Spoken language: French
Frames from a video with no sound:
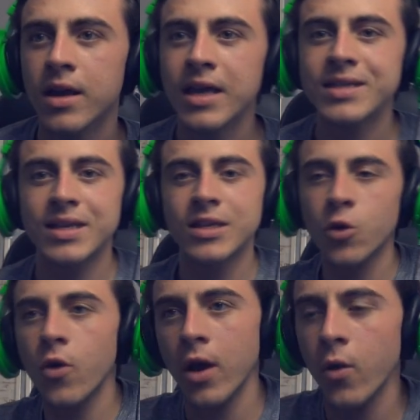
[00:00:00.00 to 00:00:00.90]
Et ça, c'est
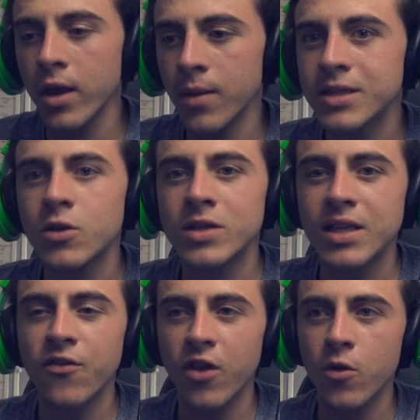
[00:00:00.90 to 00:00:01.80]
trop incroyable. Est-ce que
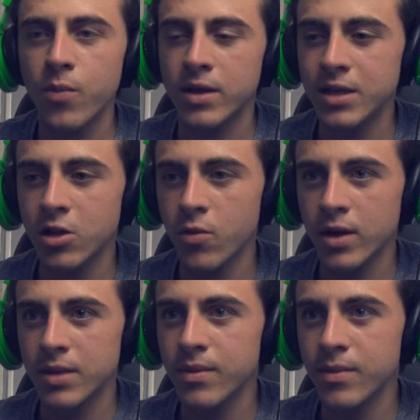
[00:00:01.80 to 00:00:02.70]
c'est vrai ou pas Dites-le
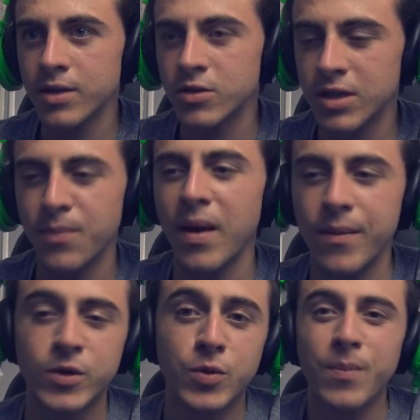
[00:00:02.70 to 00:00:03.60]
moi, les amis. Mais je sais
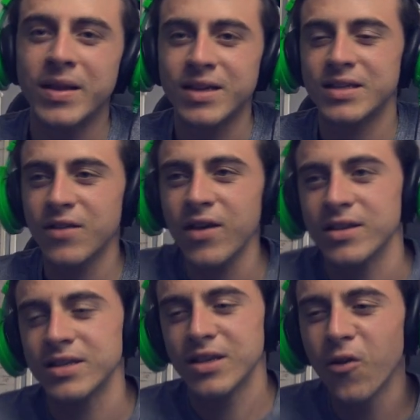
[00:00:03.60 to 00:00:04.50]
pas. Moi, je peux pas dire que c'est
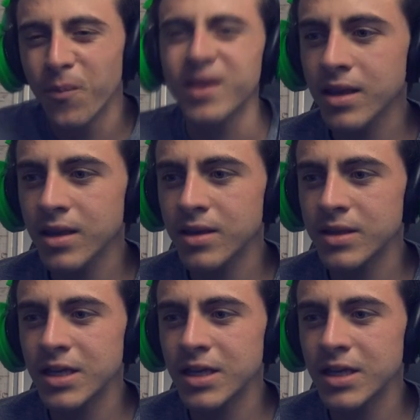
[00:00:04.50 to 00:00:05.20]
vrai. C'est compliqué.